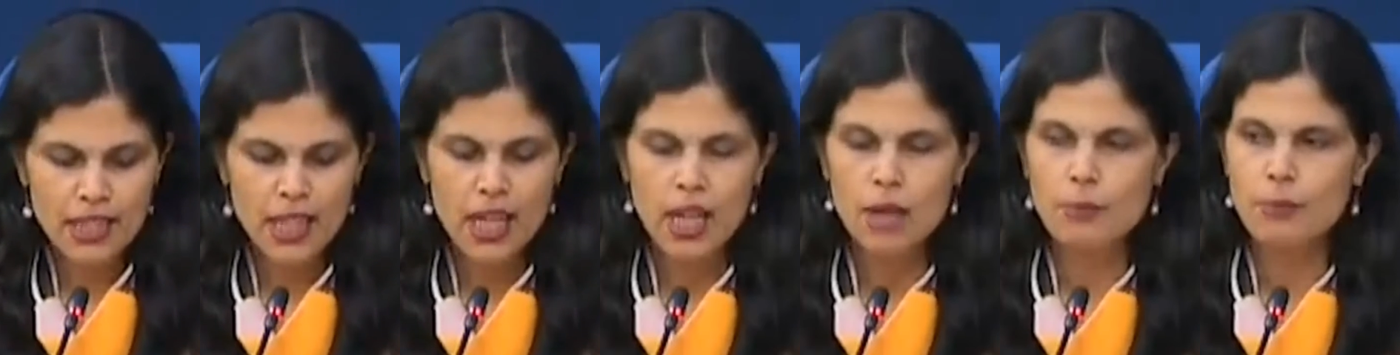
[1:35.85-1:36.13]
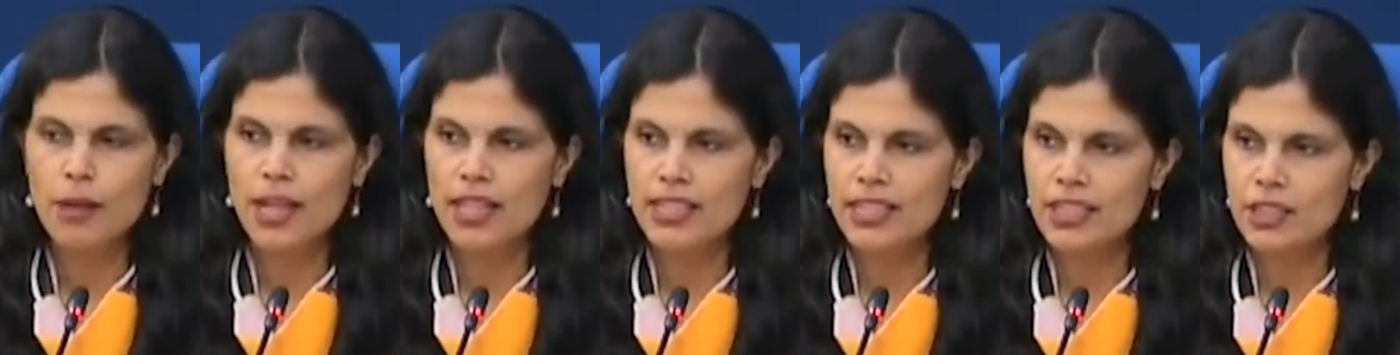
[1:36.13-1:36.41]

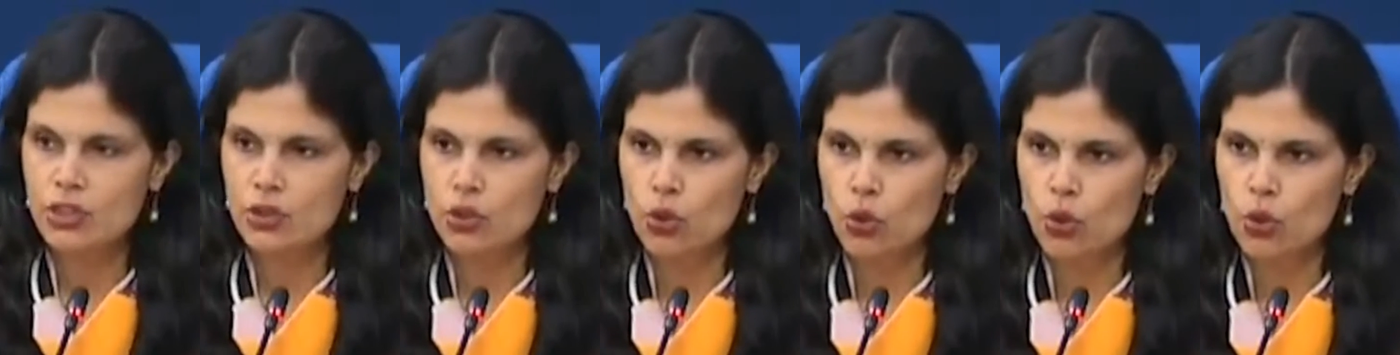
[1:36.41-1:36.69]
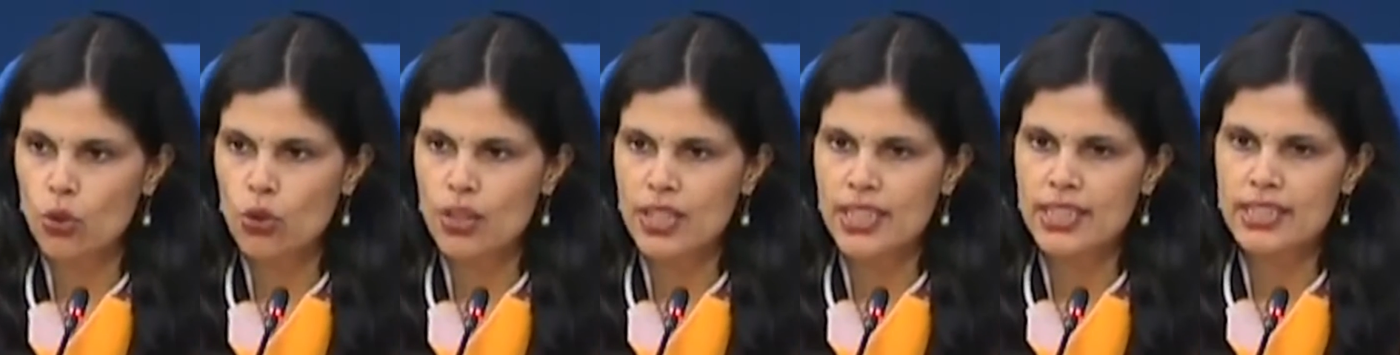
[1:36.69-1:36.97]
हमारी दो
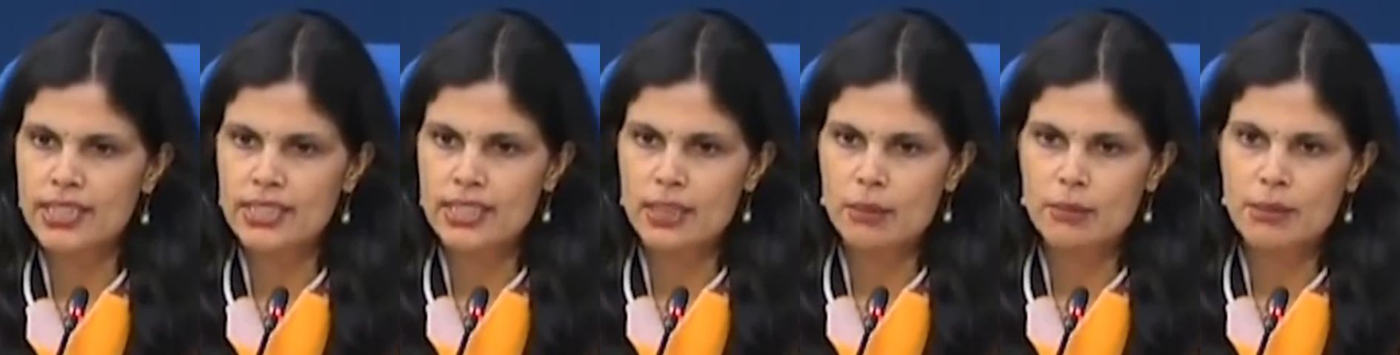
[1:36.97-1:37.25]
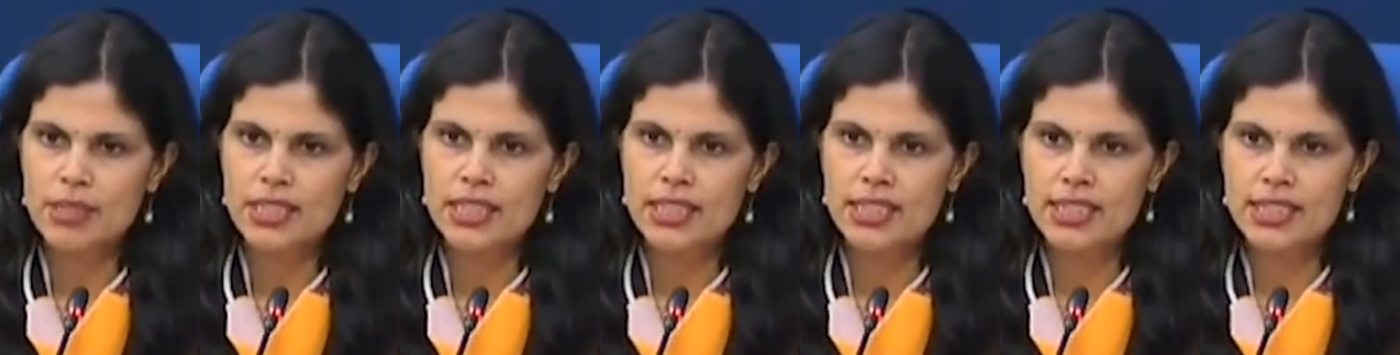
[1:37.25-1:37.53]
इंटर
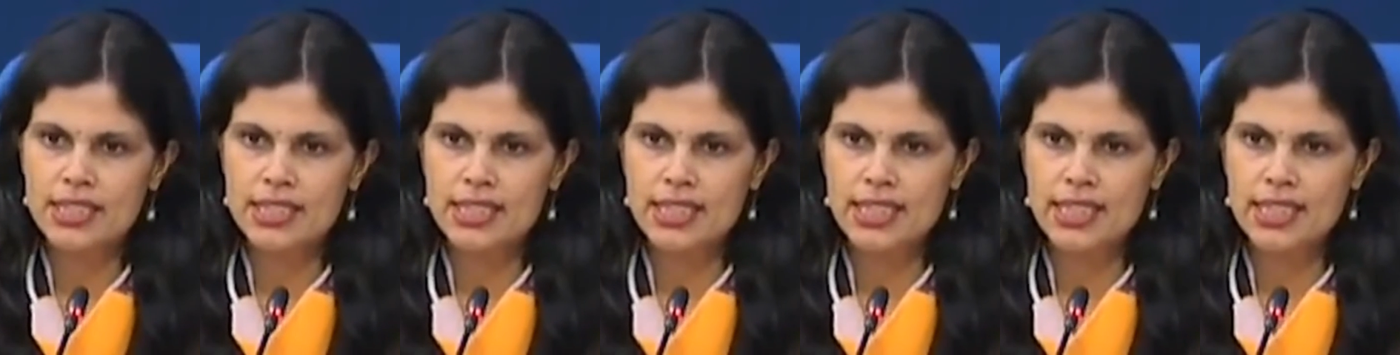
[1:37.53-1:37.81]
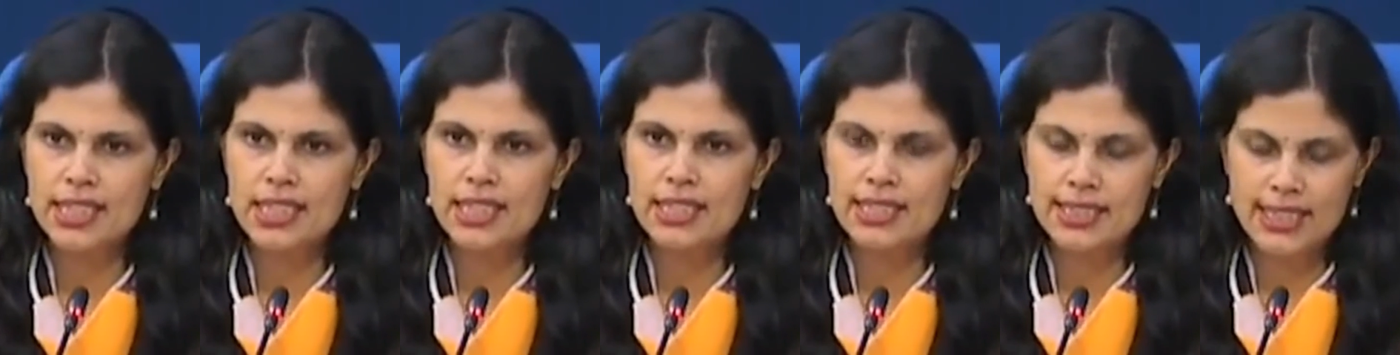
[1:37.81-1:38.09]

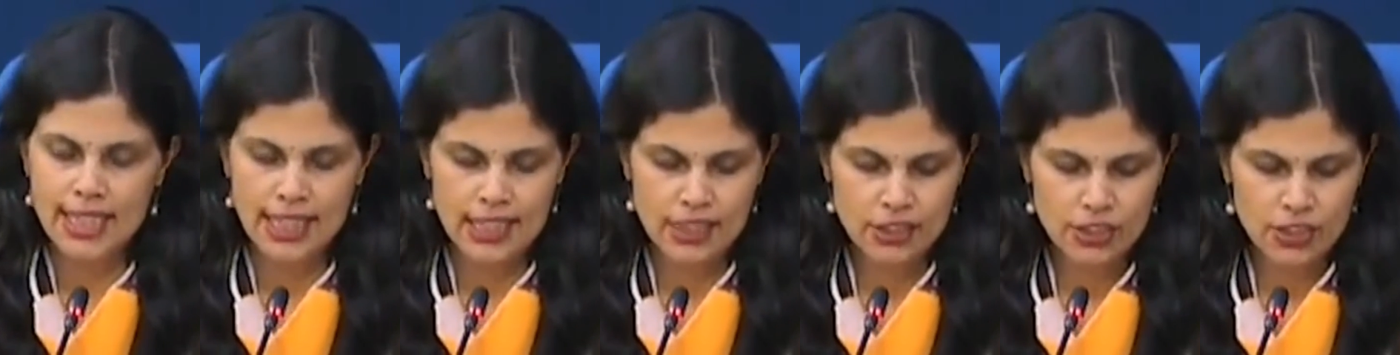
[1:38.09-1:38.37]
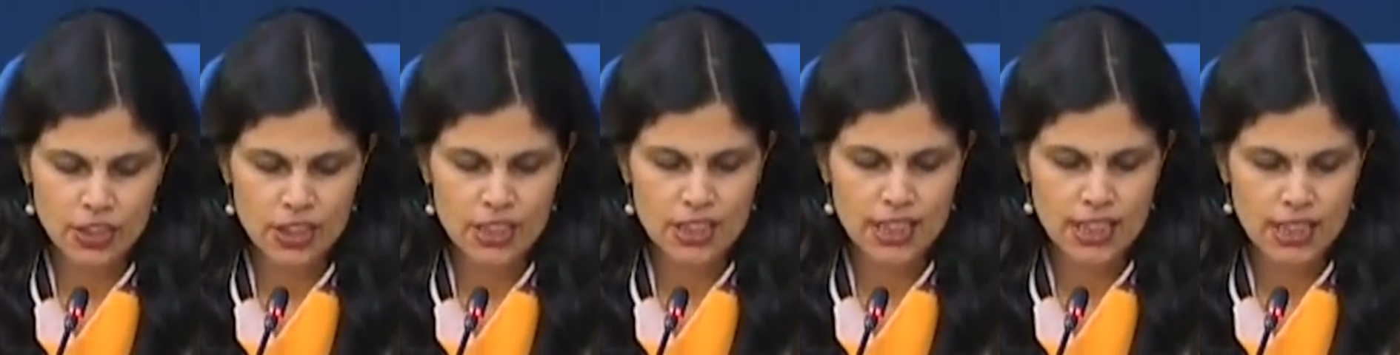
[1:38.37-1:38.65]
मिनिस्टीरियल
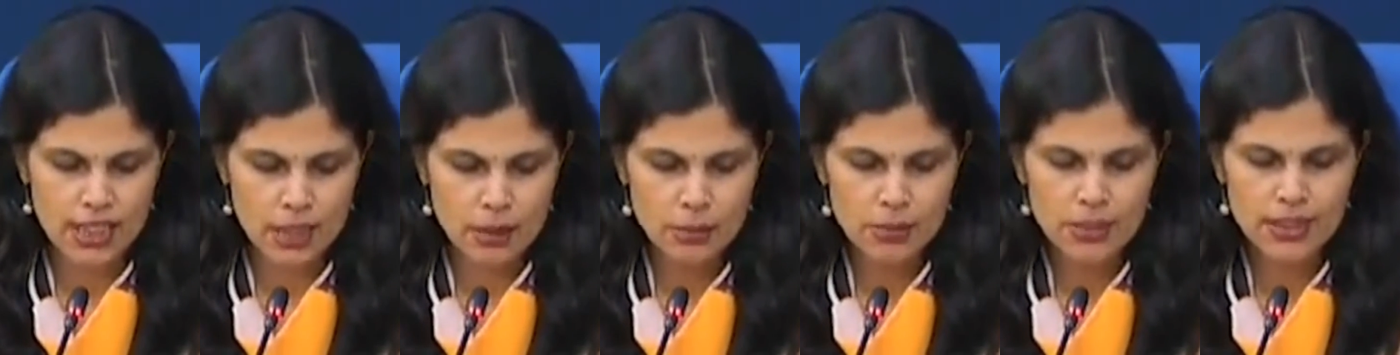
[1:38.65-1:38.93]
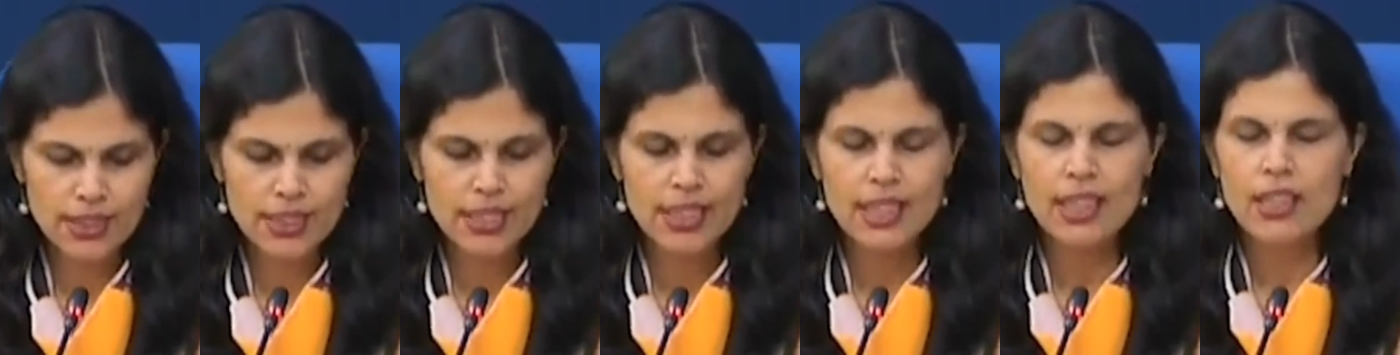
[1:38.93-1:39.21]
सेंट्रल टीम्स